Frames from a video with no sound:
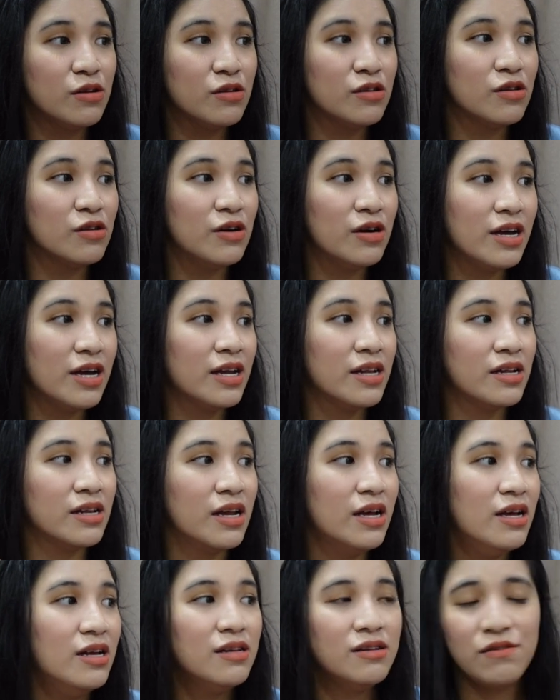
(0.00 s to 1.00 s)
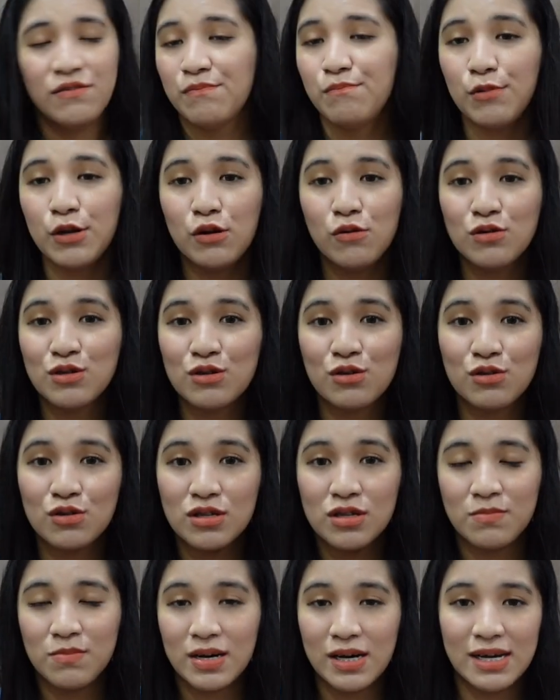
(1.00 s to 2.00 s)
ko to and pinost ko to
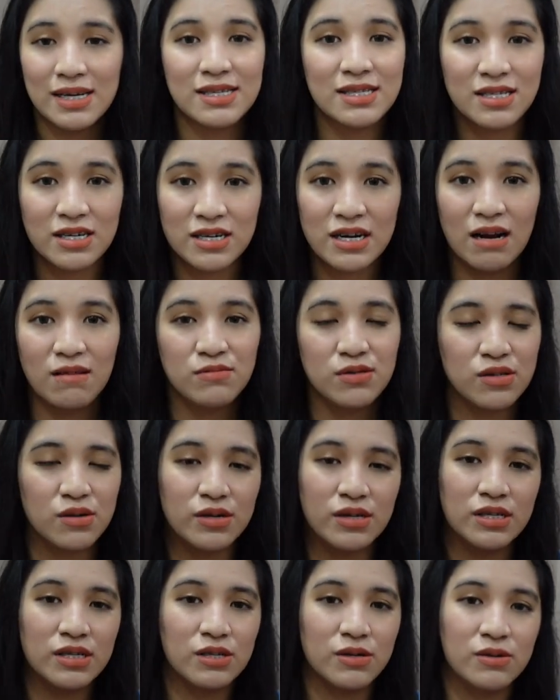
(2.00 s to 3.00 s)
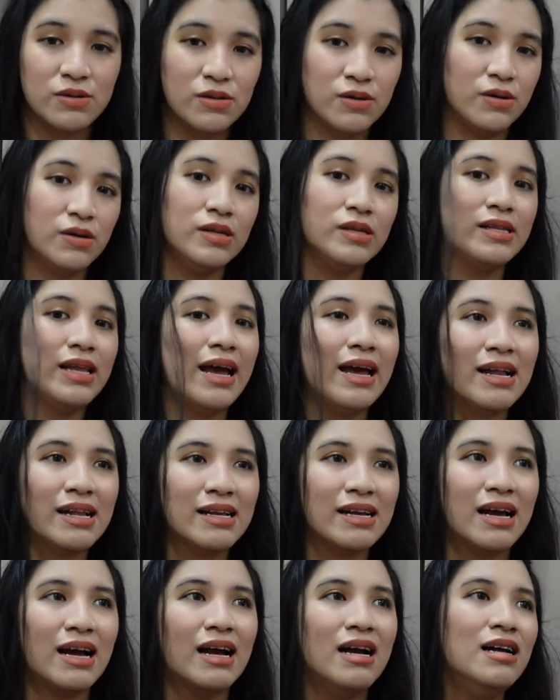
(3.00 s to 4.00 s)
sa mga Instagram stories ko noon dahil
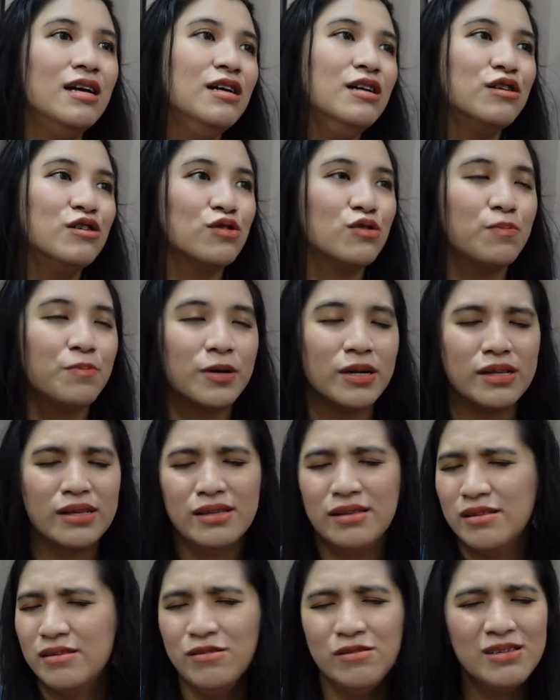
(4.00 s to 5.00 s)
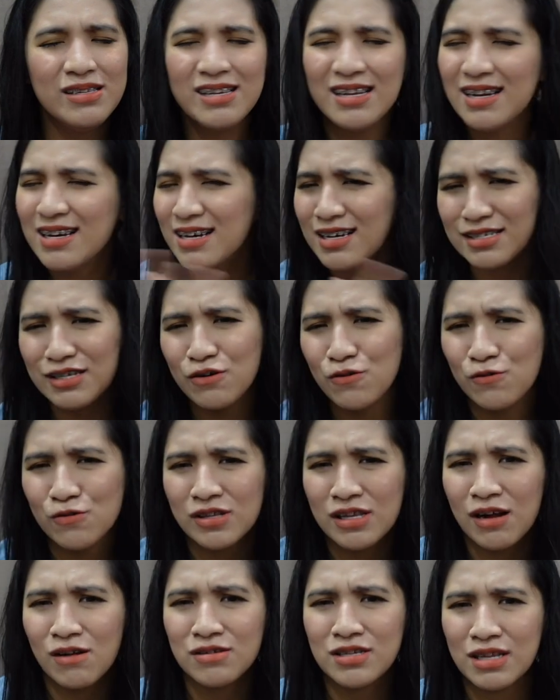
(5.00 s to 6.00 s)
nga super, dun talaga sa old
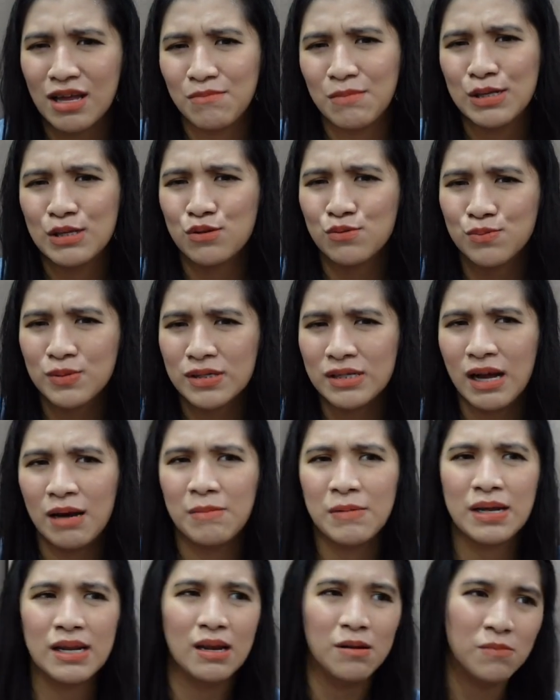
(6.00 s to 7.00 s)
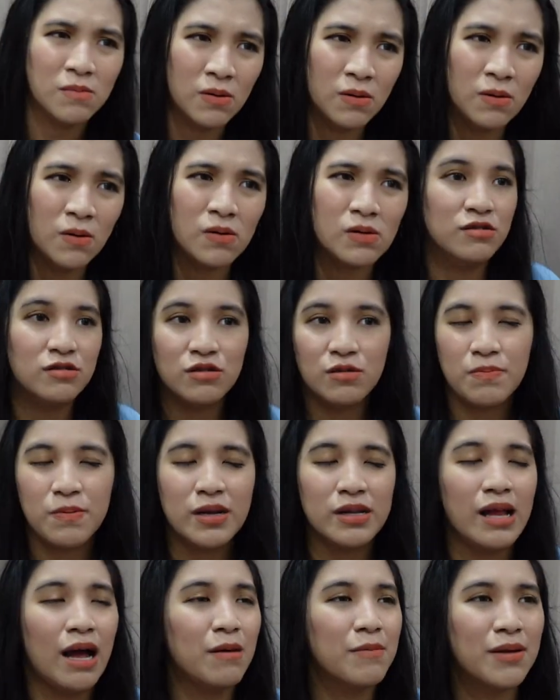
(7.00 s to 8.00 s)
house namin, super daming lamok, super
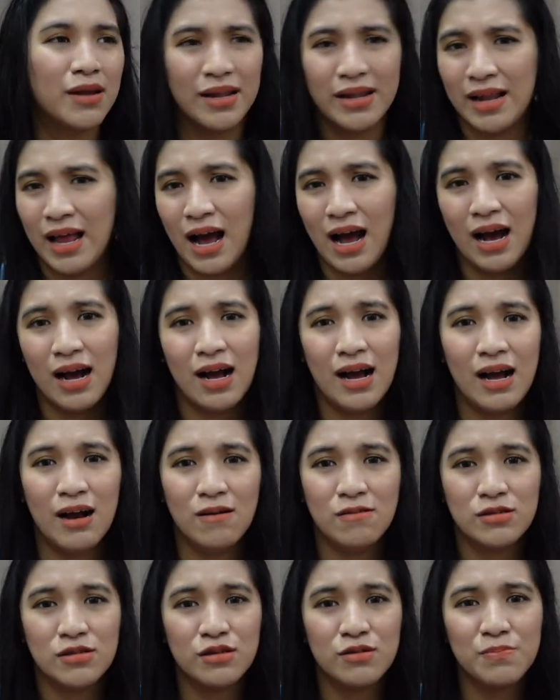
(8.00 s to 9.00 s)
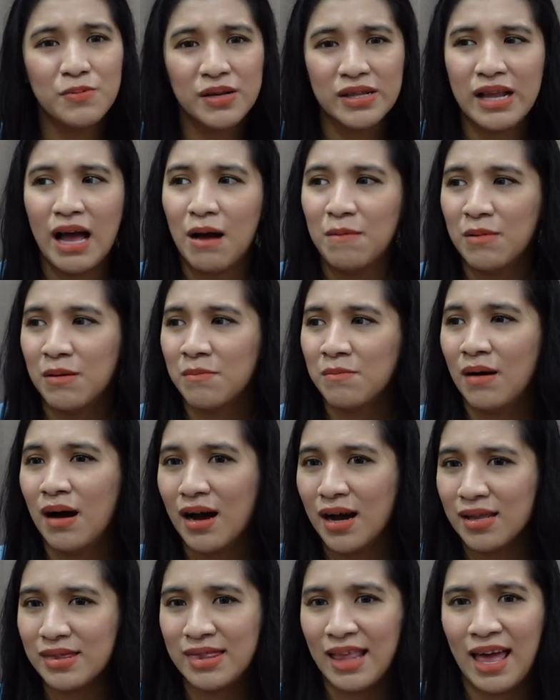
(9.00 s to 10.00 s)
daming langaw, super daming
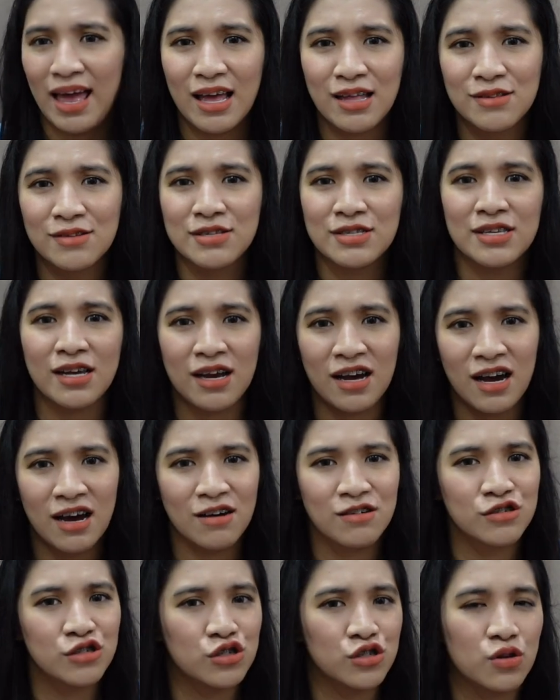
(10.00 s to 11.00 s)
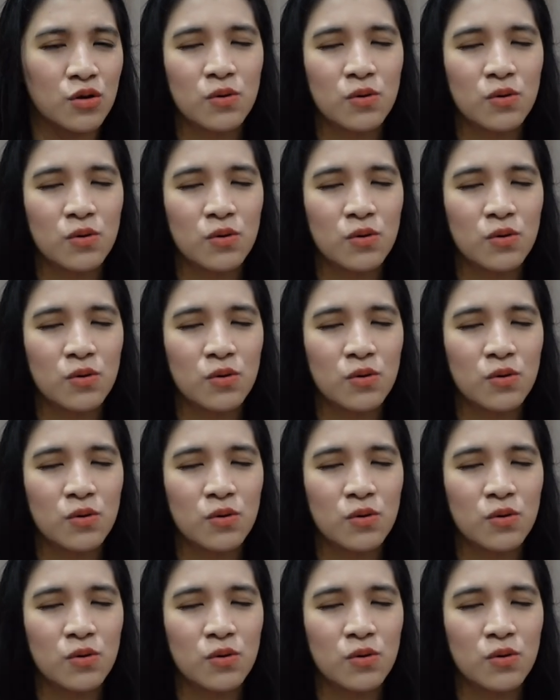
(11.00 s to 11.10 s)
makate dun sa couch.